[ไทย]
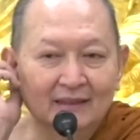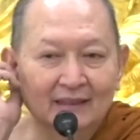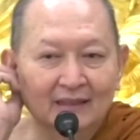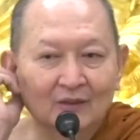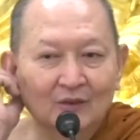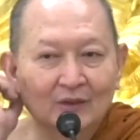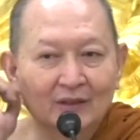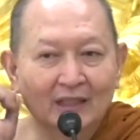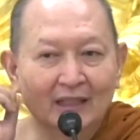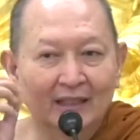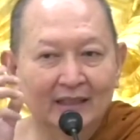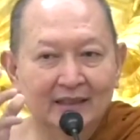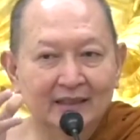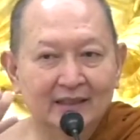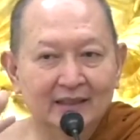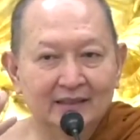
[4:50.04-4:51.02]
แต่คนไหน
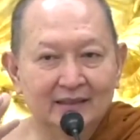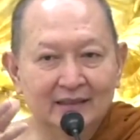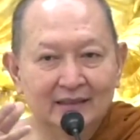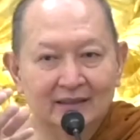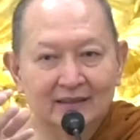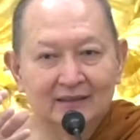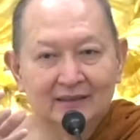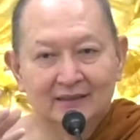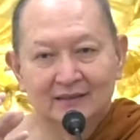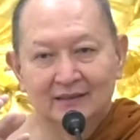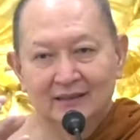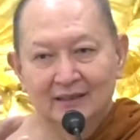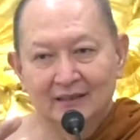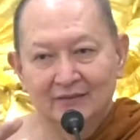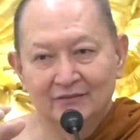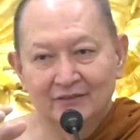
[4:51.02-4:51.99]
ที่จิต
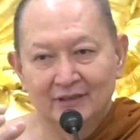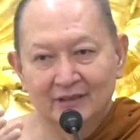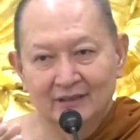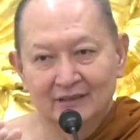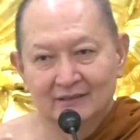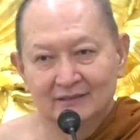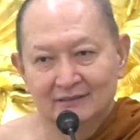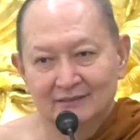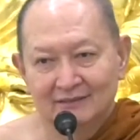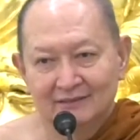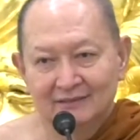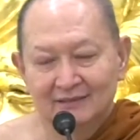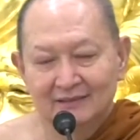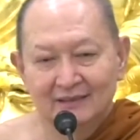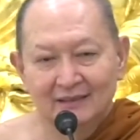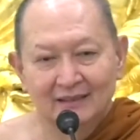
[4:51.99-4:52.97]
เคยฝึก
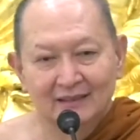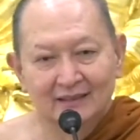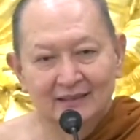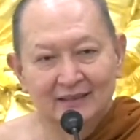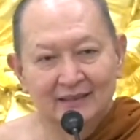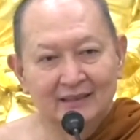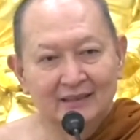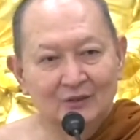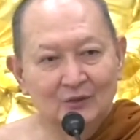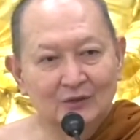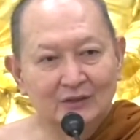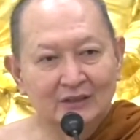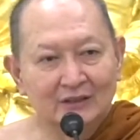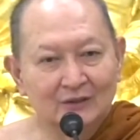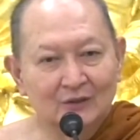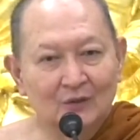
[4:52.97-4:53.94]
ที่จะรู้
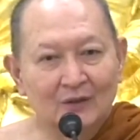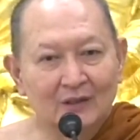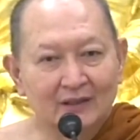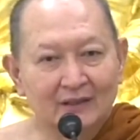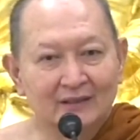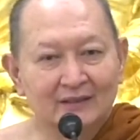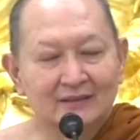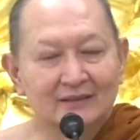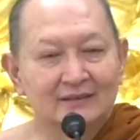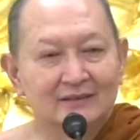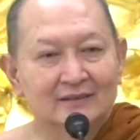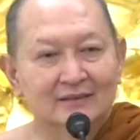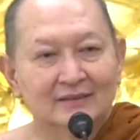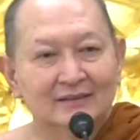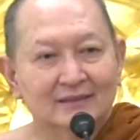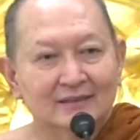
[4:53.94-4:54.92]
สึกตัว
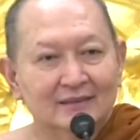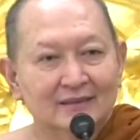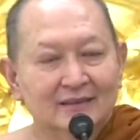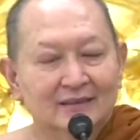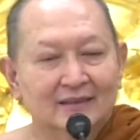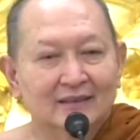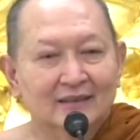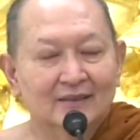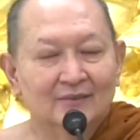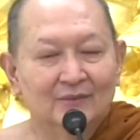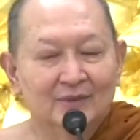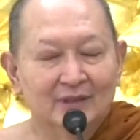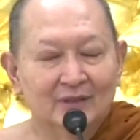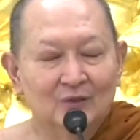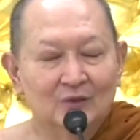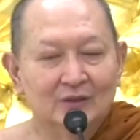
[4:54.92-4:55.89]

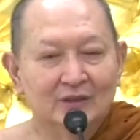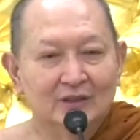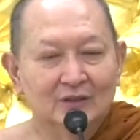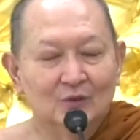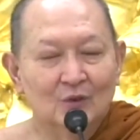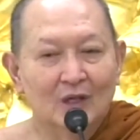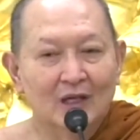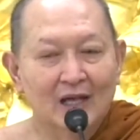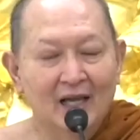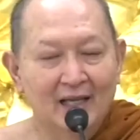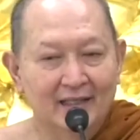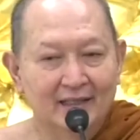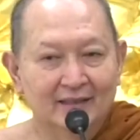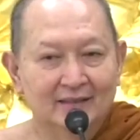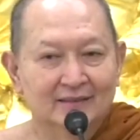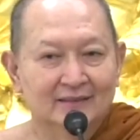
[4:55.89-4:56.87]
มันจะรู้สึกตัวง่า
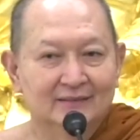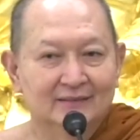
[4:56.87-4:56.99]
ย